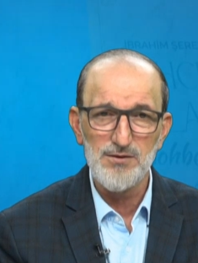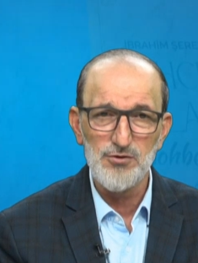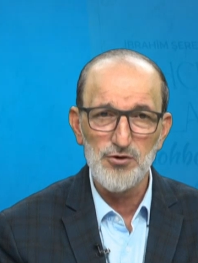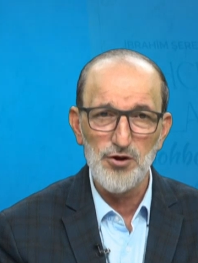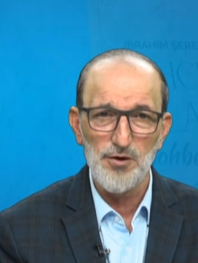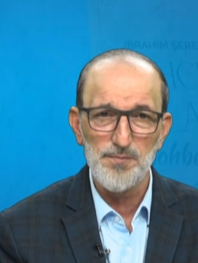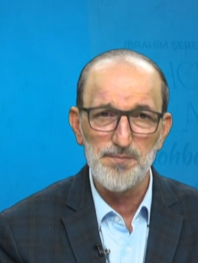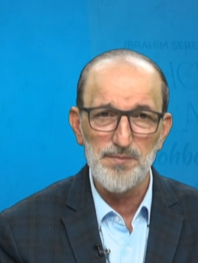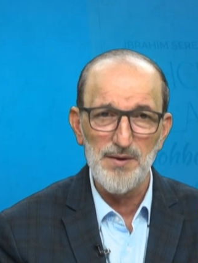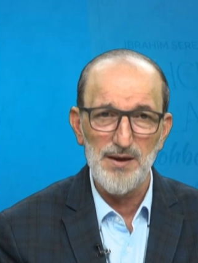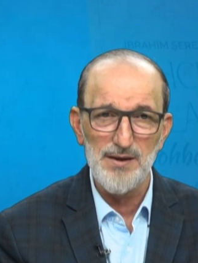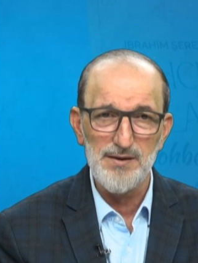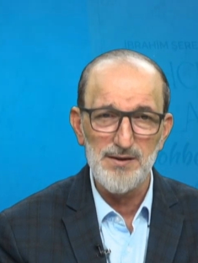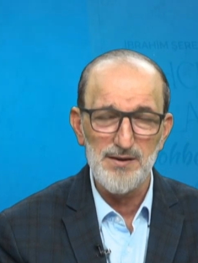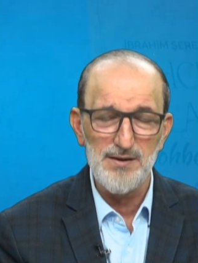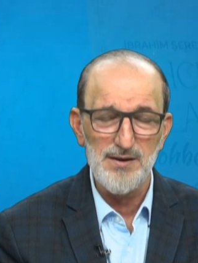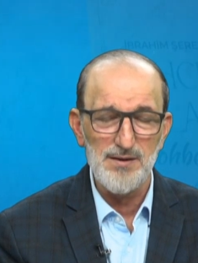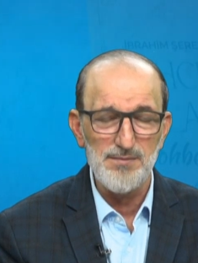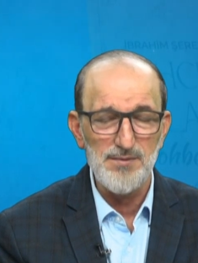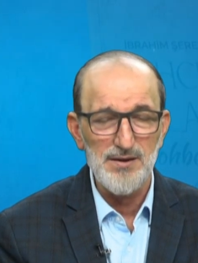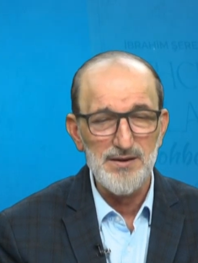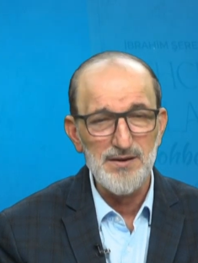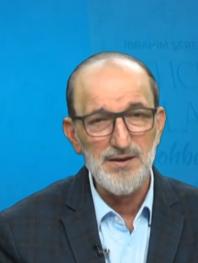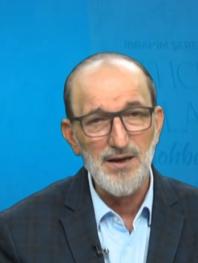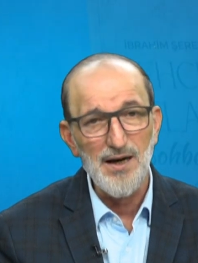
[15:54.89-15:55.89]
topladın
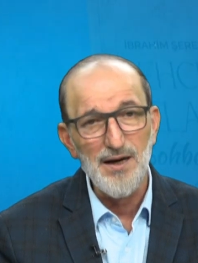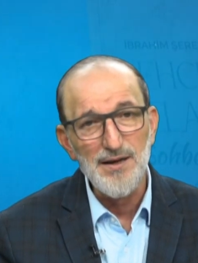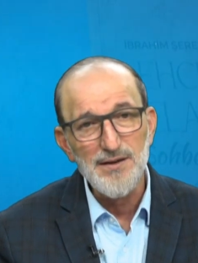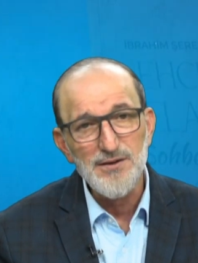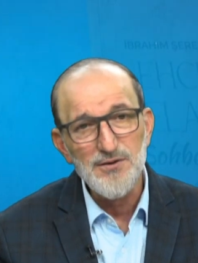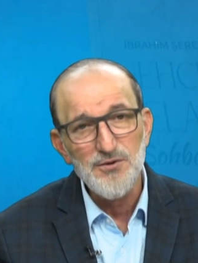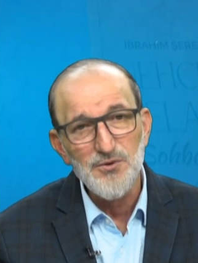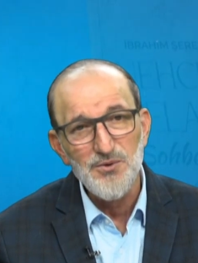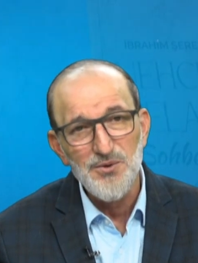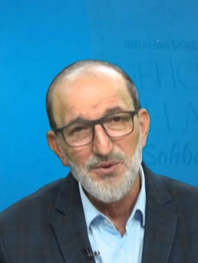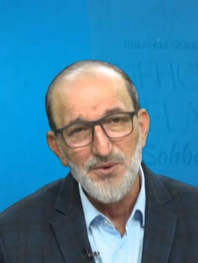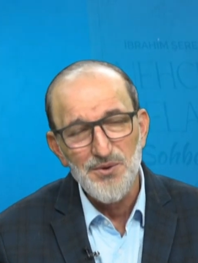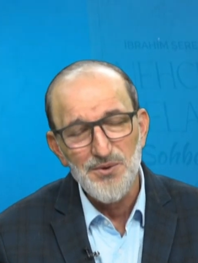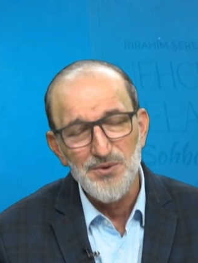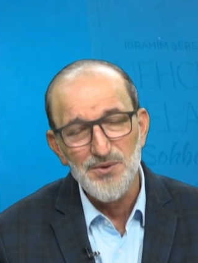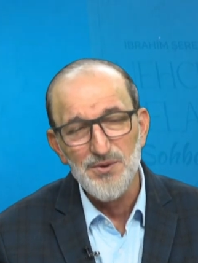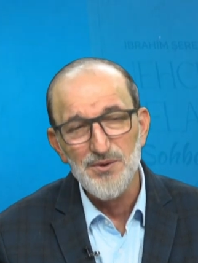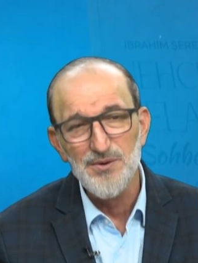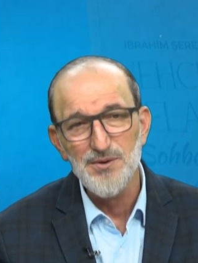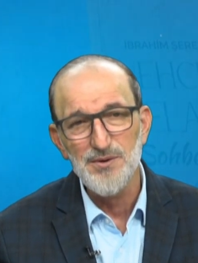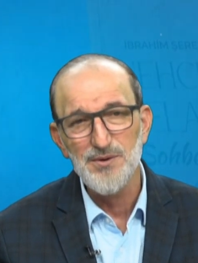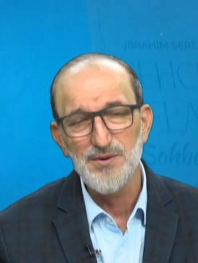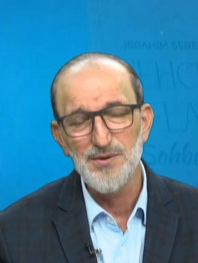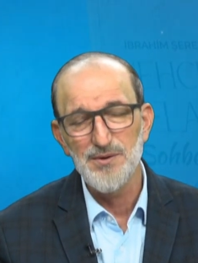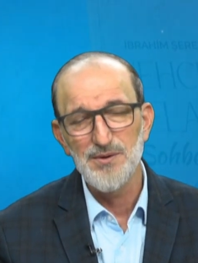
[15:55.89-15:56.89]
ama tad yok,
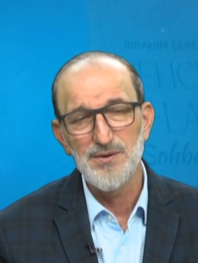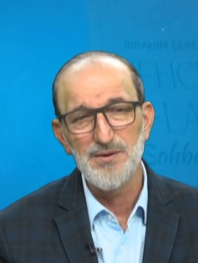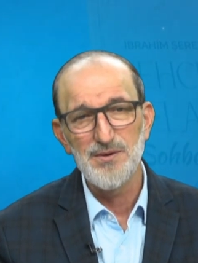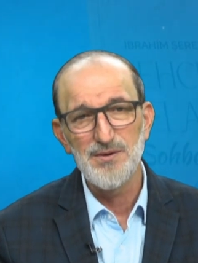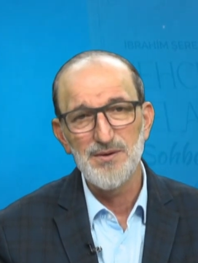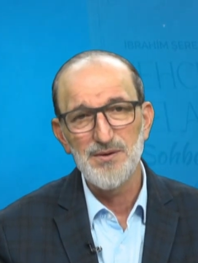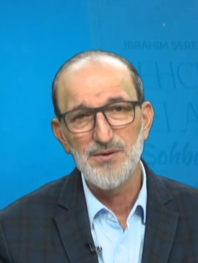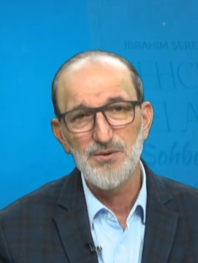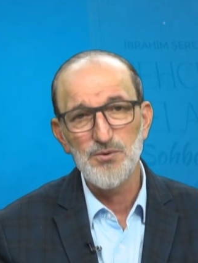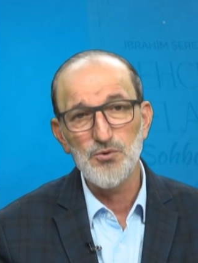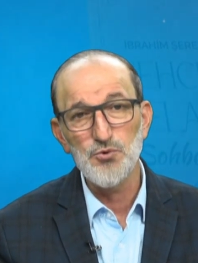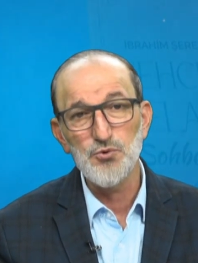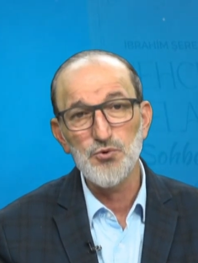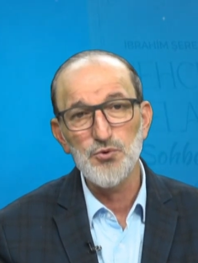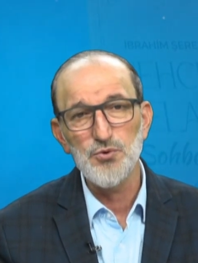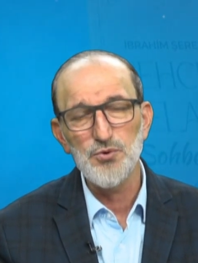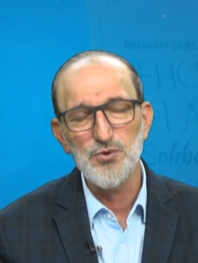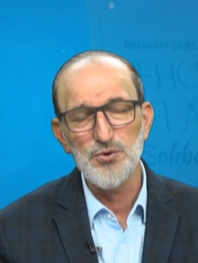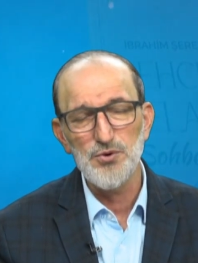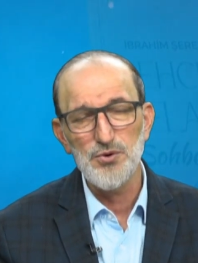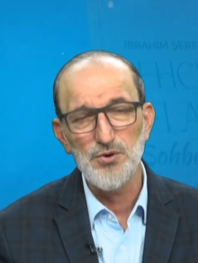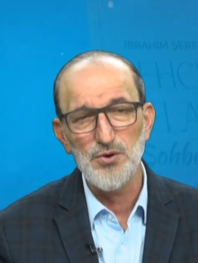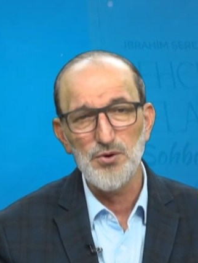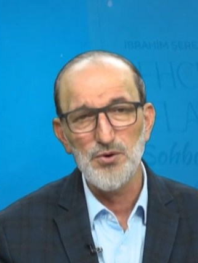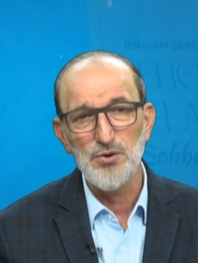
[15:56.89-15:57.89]

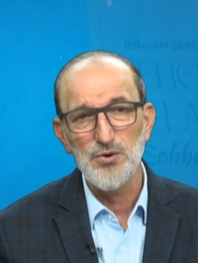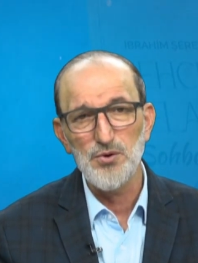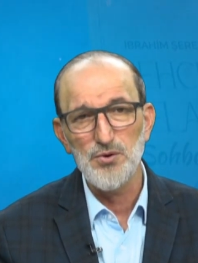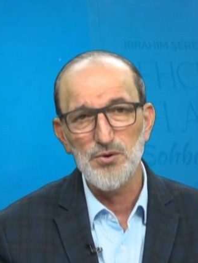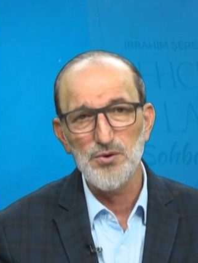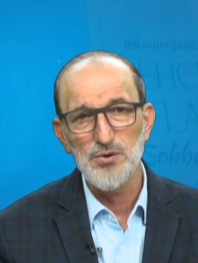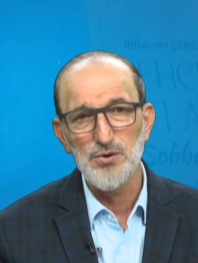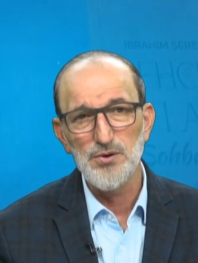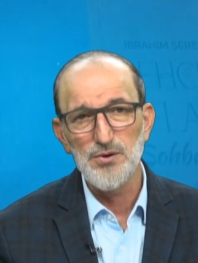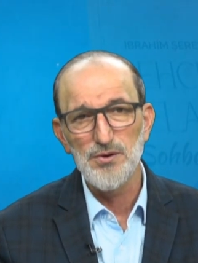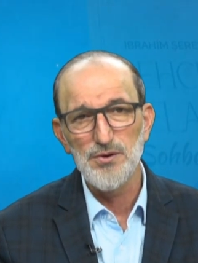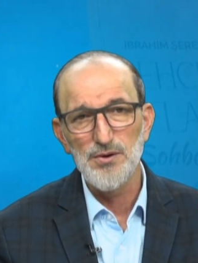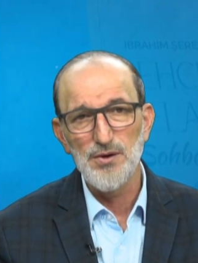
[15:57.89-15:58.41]
huzur yok